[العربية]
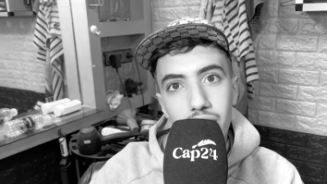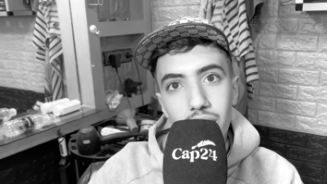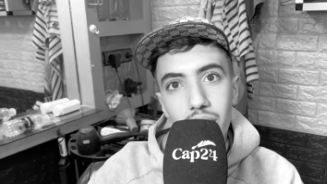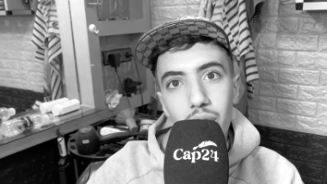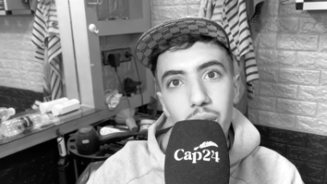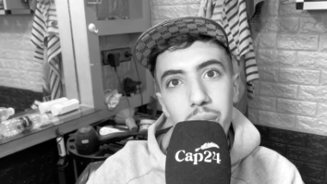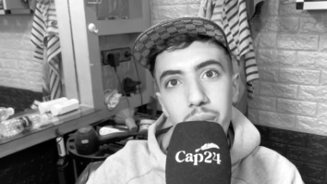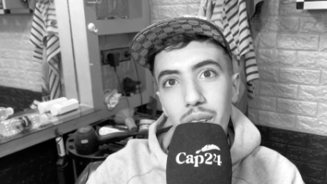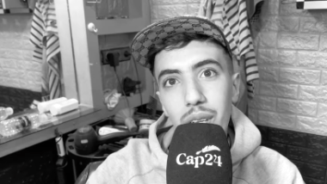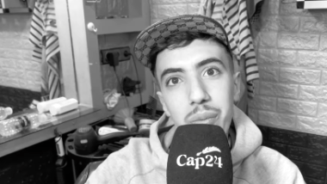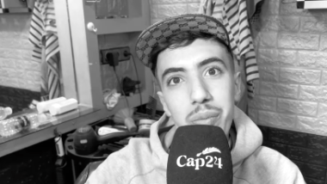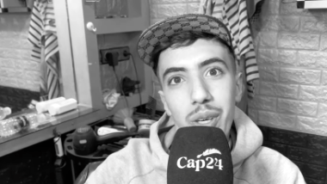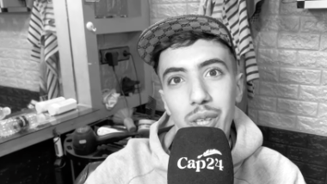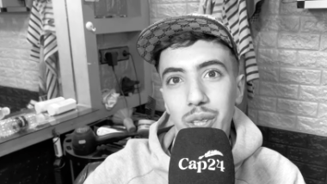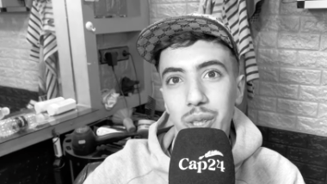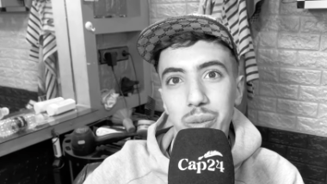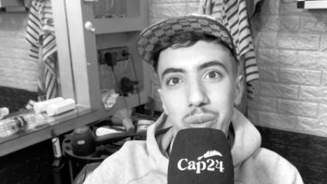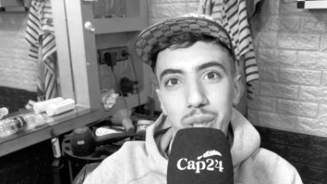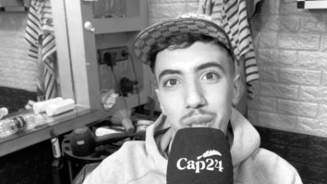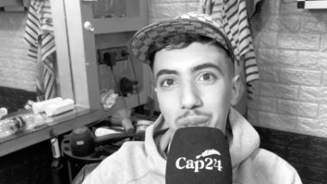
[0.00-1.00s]
هما اللي ما
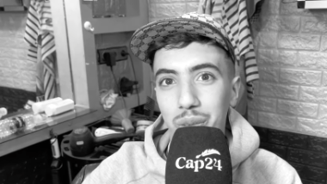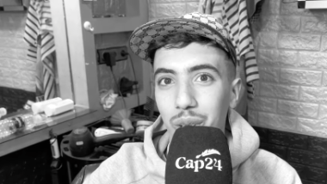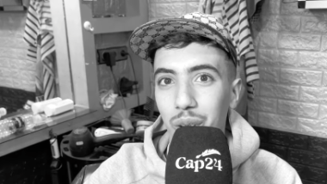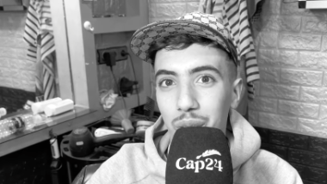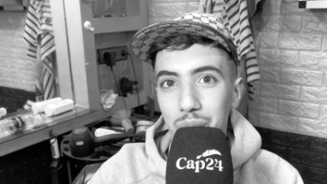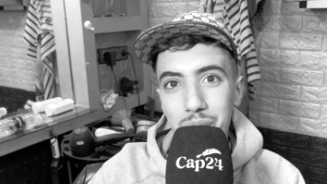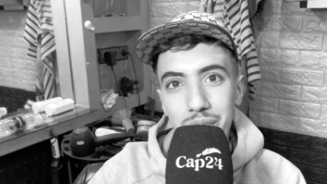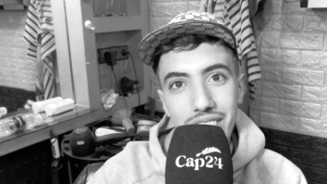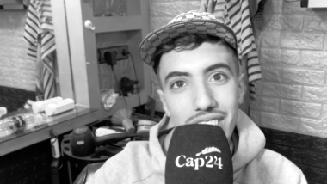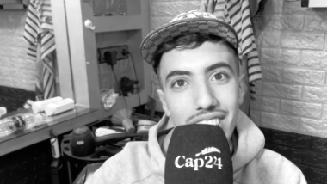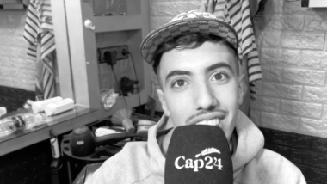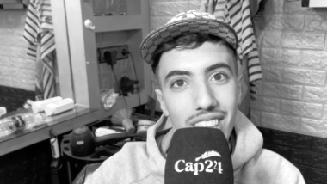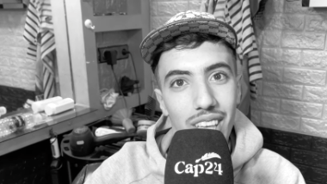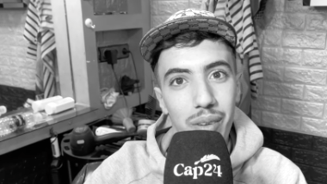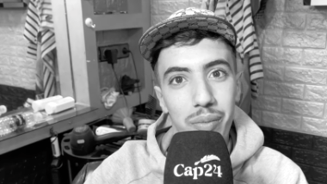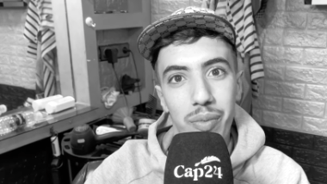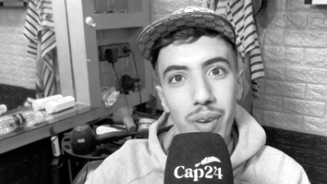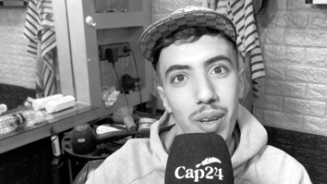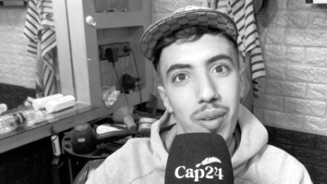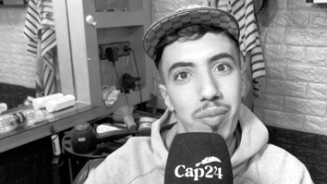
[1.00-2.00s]
خصهمش يبقاو ماشي
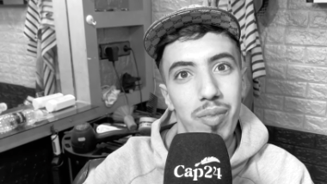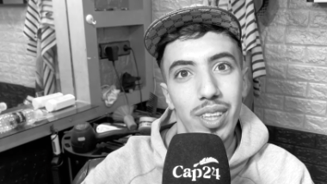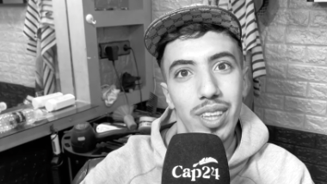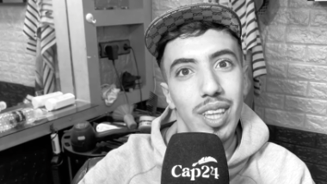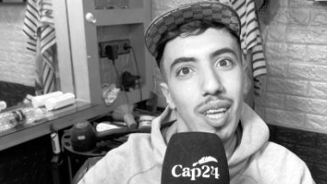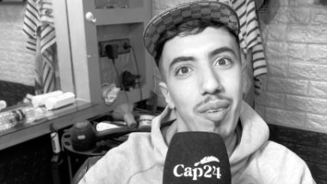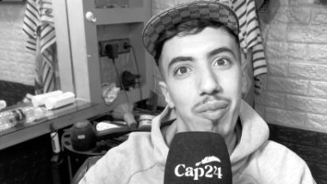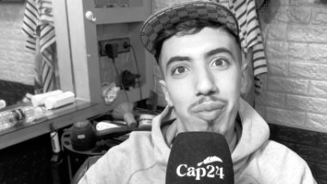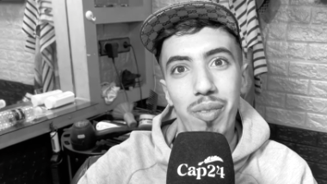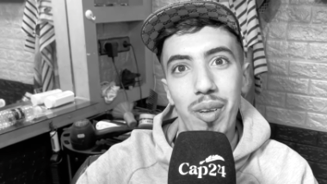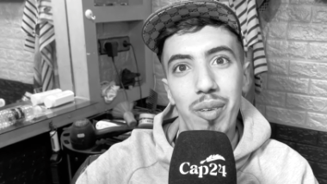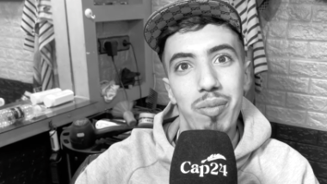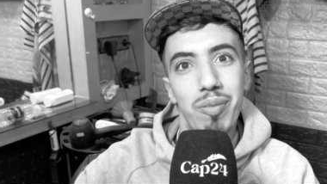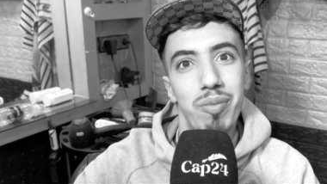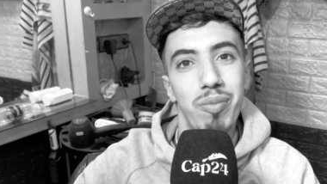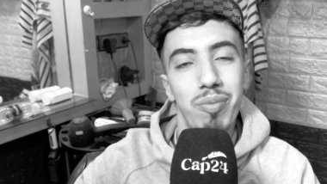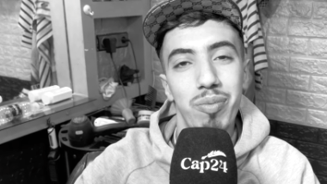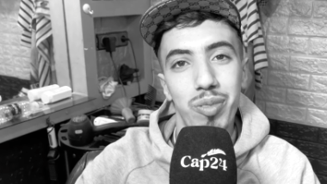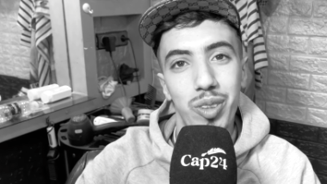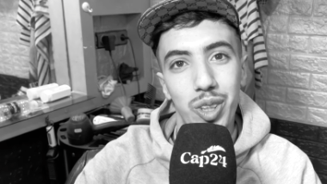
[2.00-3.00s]
الطابل اما الطابل
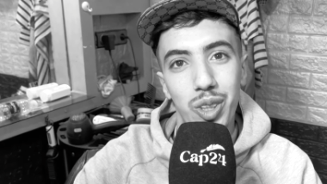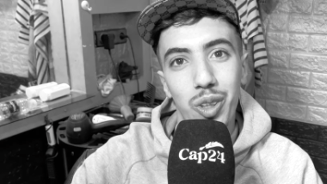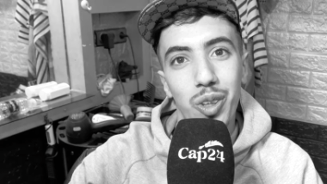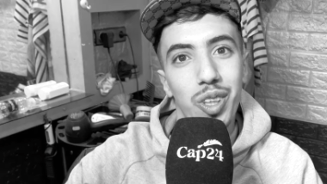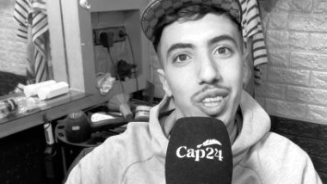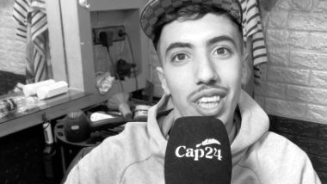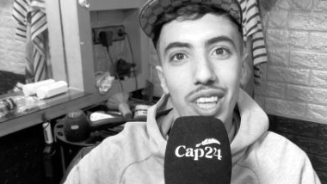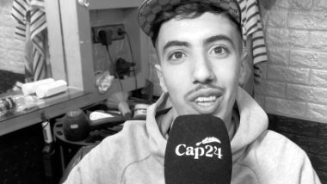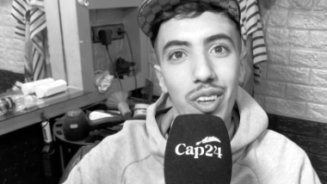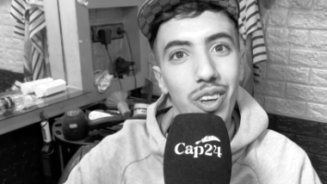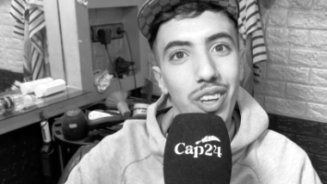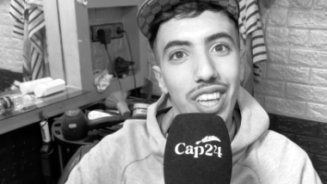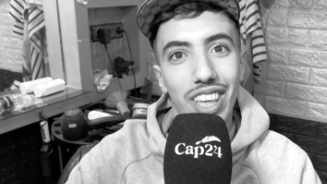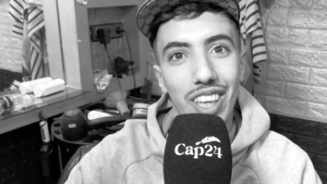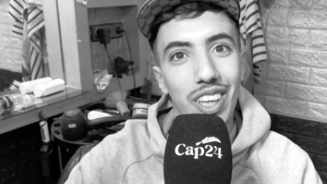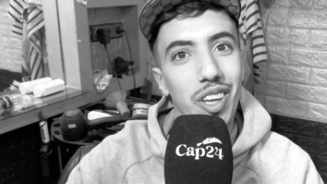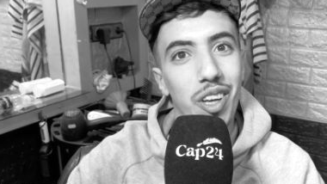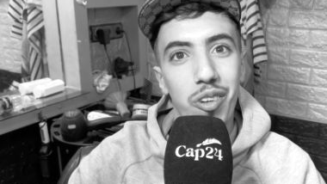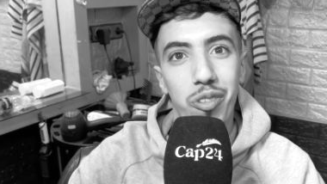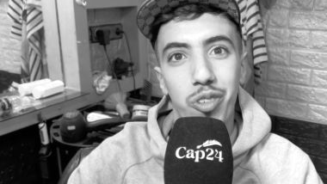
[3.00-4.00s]
من الصغر ديالنا حنا
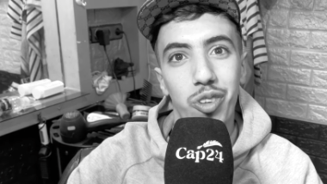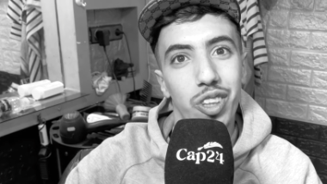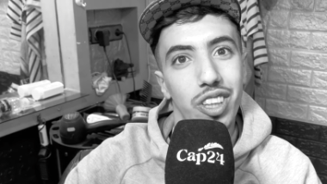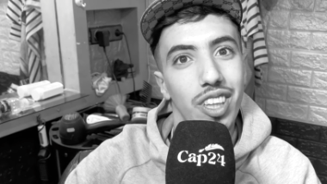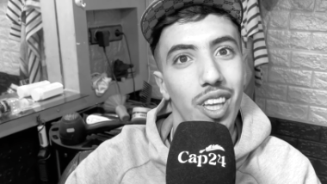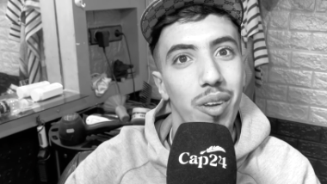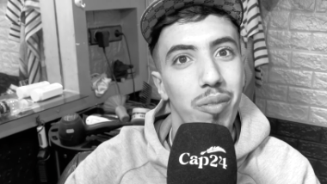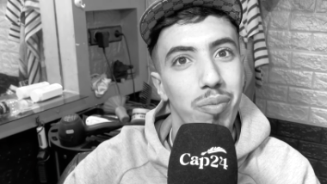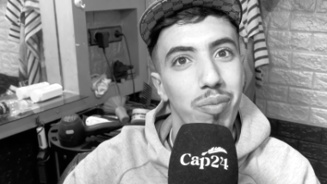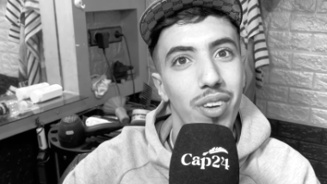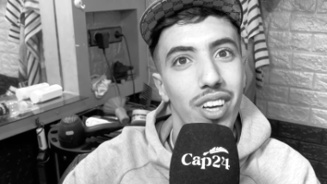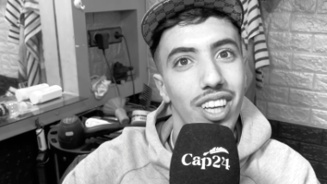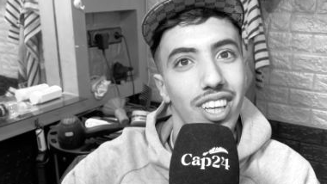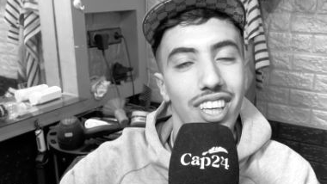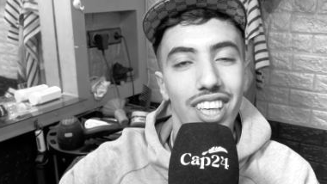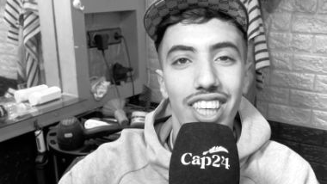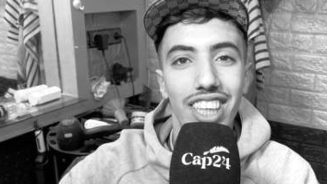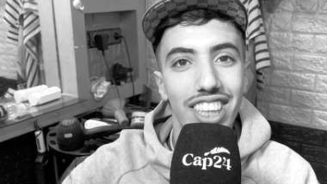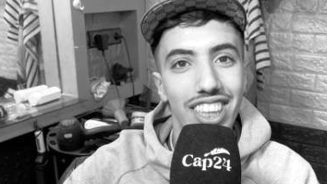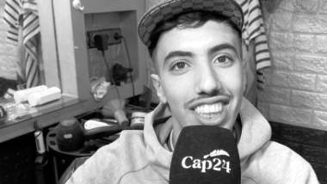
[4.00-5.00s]
كنعرفوا الطابل
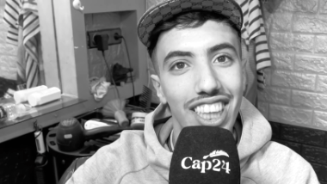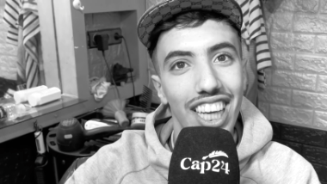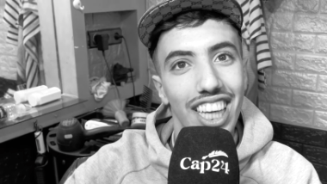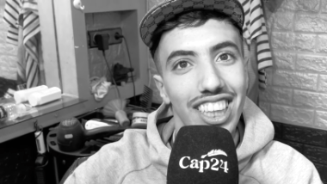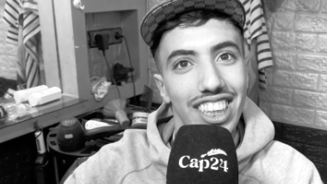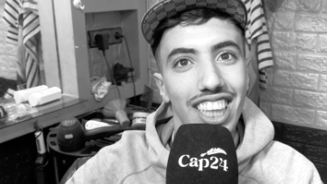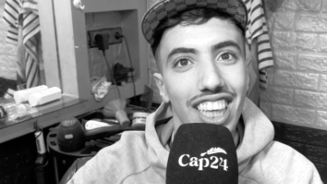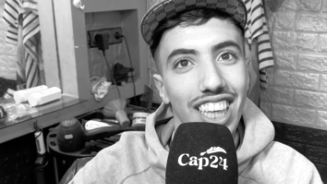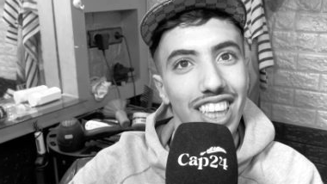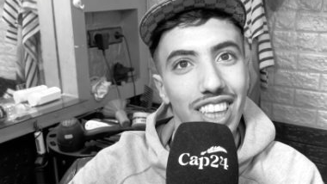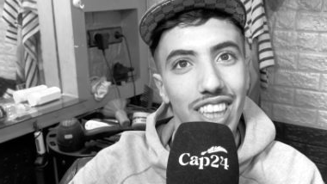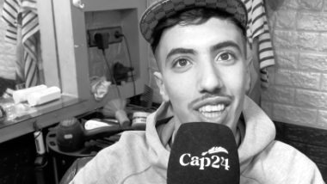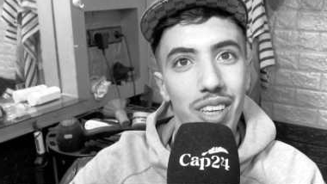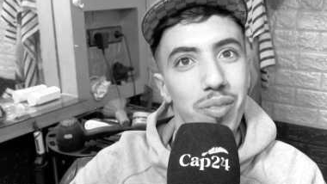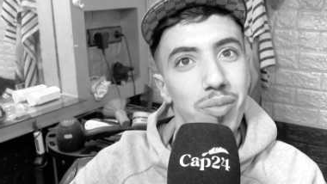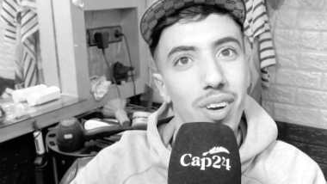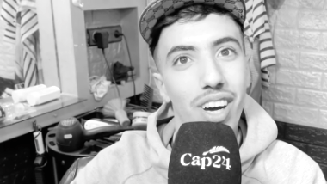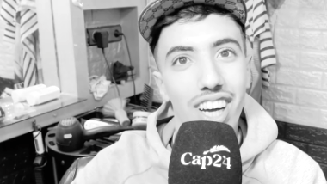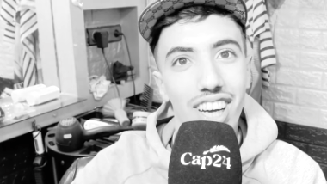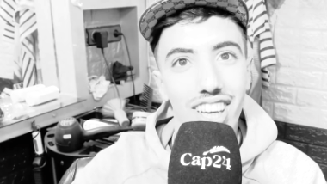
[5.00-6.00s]
شي حاجه
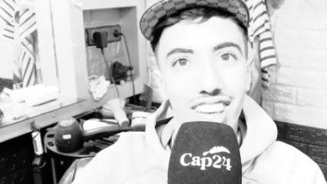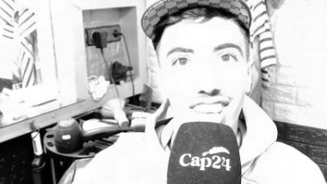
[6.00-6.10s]
قديمه